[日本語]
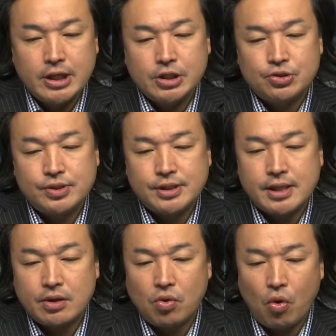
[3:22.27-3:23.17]
衆院
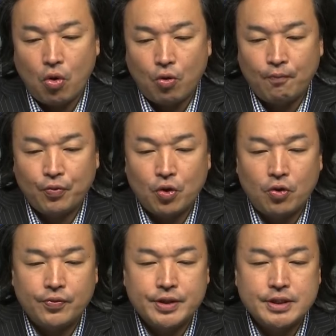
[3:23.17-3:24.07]
選後
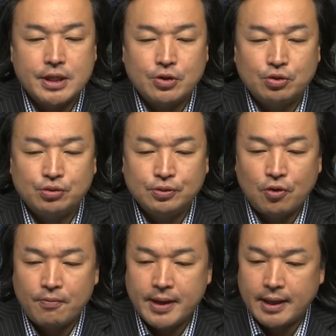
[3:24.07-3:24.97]
の政局不
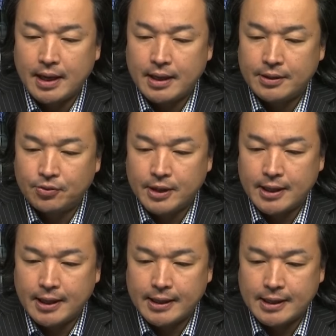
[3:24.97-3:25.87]
透明感への
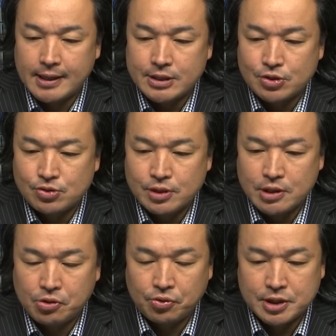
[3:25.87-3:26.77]
警戒感が続い
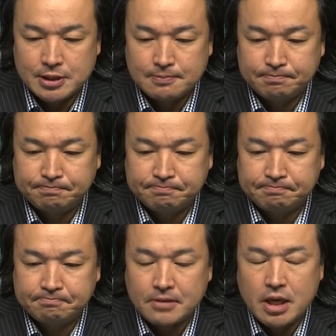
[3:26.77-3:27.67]
ているようです
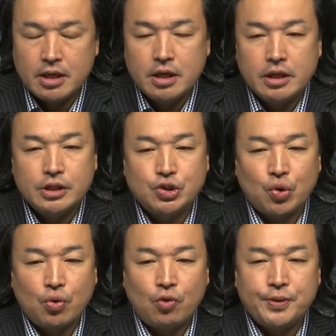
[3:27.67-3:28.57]
以
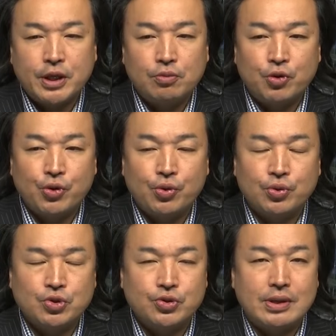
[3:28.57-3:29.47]
上大引けの模様を
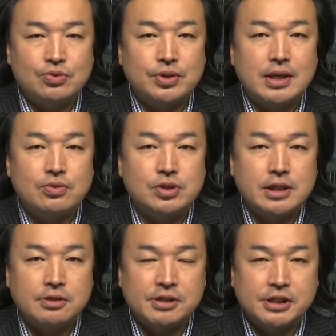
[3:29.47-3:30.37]
東証アローズからお伝
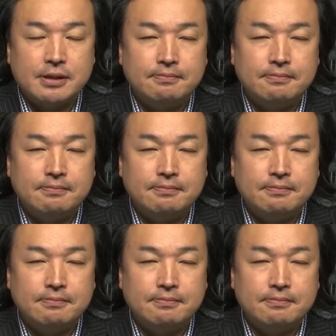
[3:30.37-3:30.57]
えしまし